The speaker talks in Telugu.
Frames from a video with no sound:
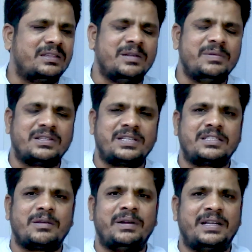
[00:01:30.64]
దీని మీద
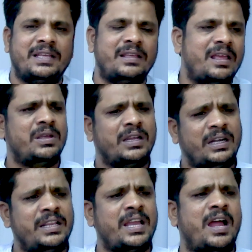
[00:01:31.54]
చర్చ పెట్టి
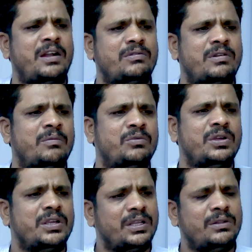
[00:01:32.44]
ఇండియా అంటున్నాము
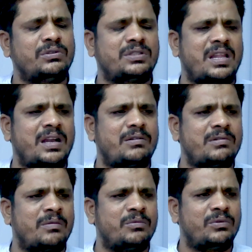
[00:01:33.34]
హిందుస్థాన్
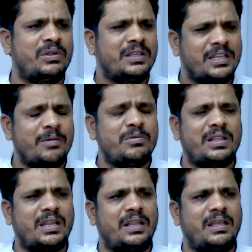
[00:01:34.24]
అంటున్నాము
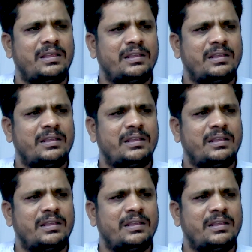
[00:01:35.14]
ఏమున్నదన్నా